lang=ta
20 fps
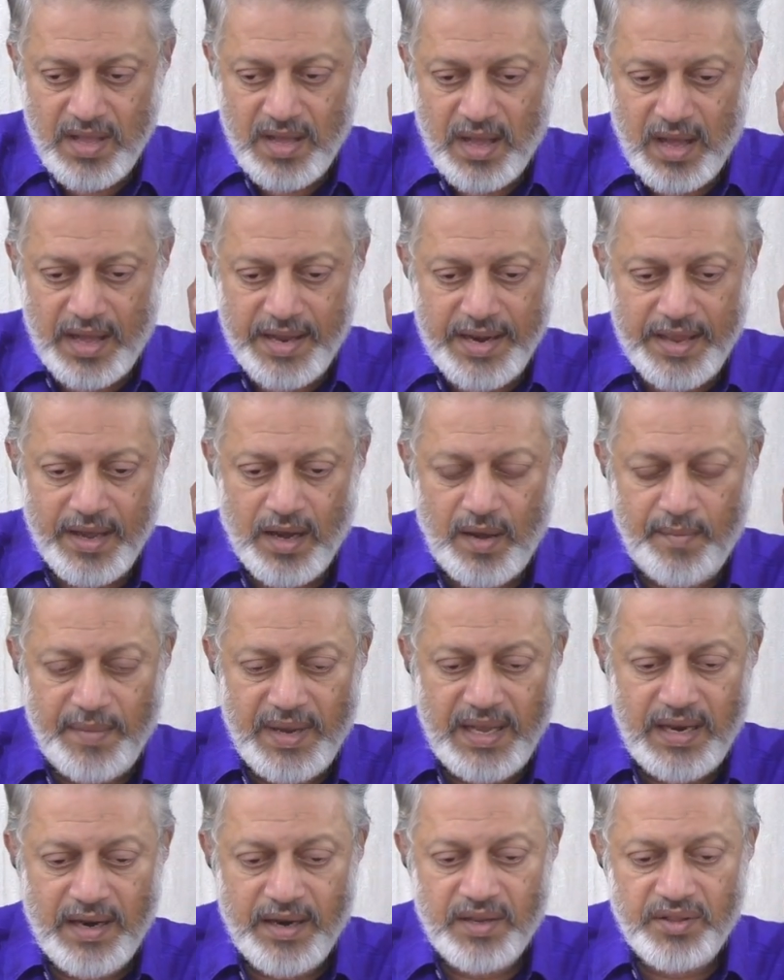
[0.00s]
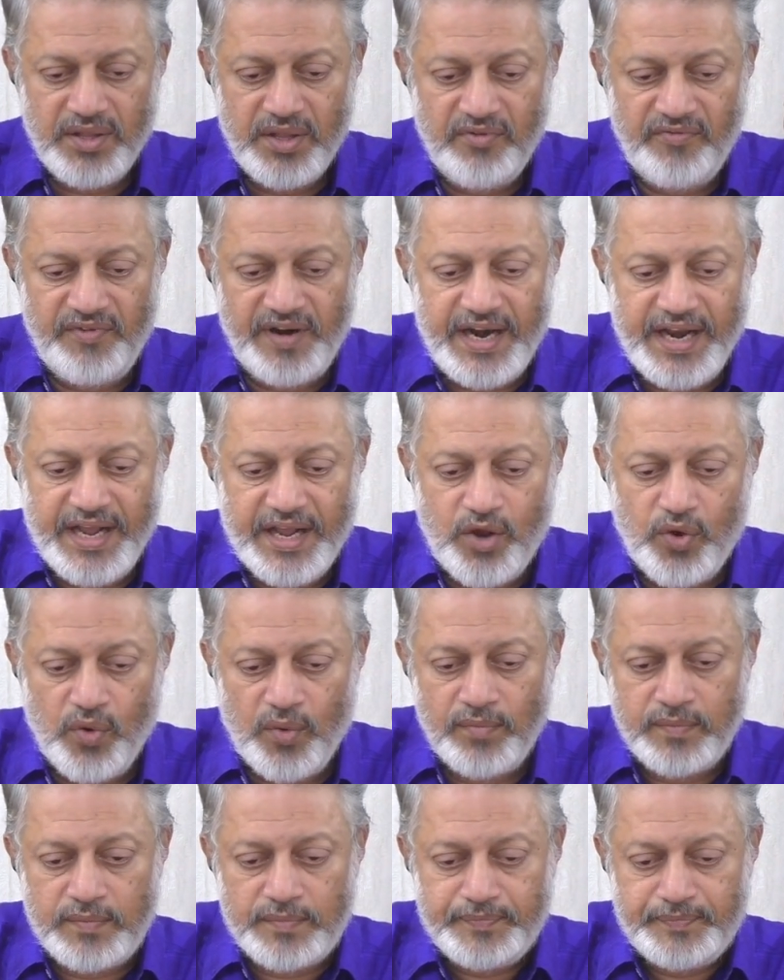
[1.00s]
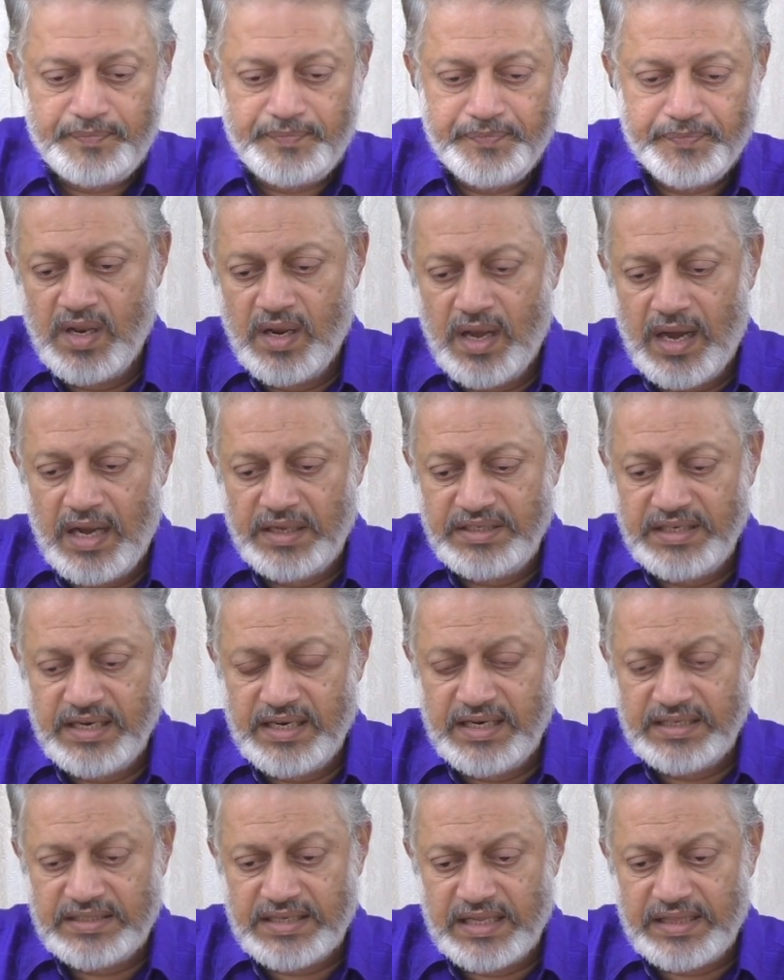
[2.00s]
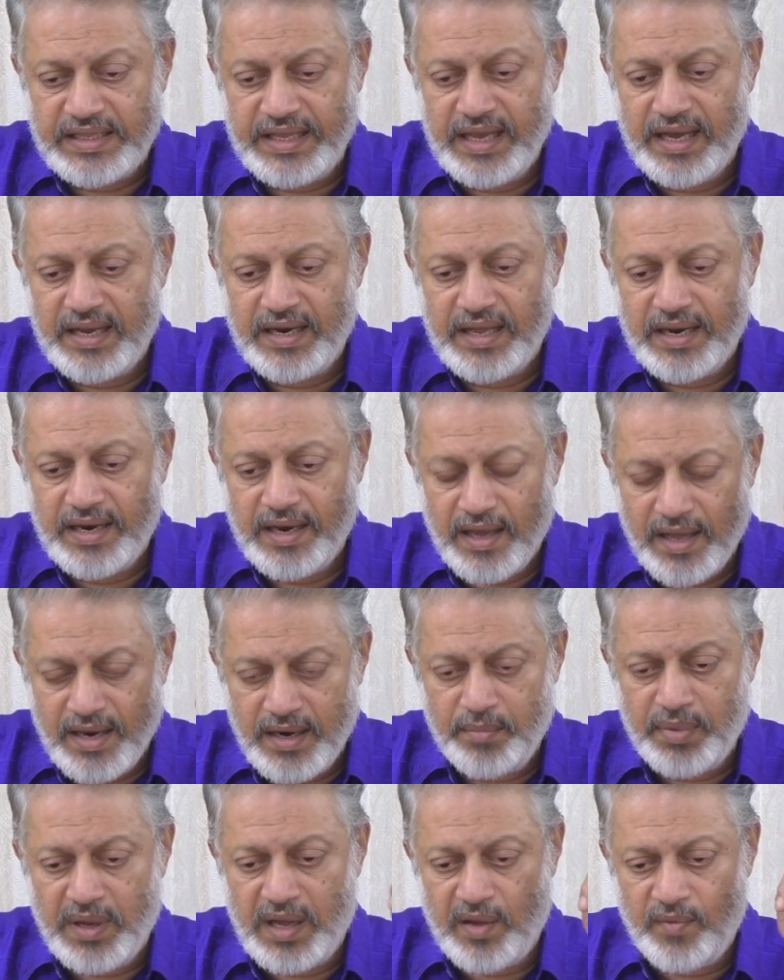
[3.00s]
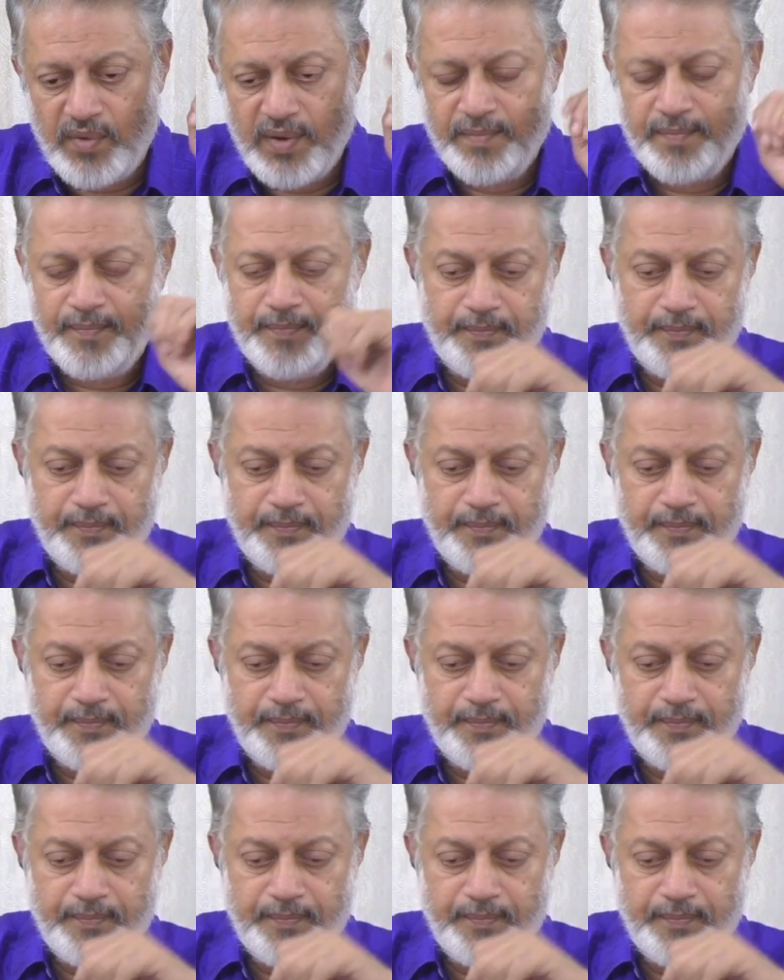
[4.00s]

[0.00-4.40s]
அறியாமையிலிருந்து விழிக்கும் அஞ்ஞான சக்தியான நான் பாவம்